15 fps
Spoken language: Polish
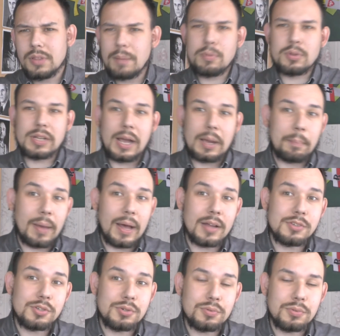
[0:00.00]
na
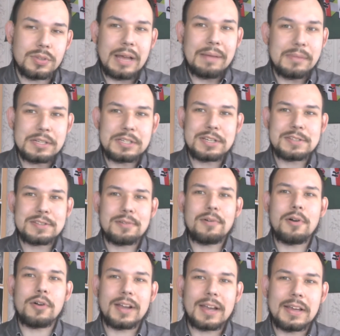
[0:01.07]
Podkarpaciu, tam, gdzie
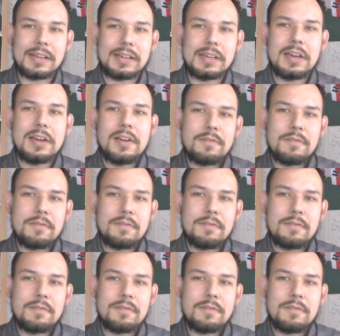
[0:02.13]
są okręgi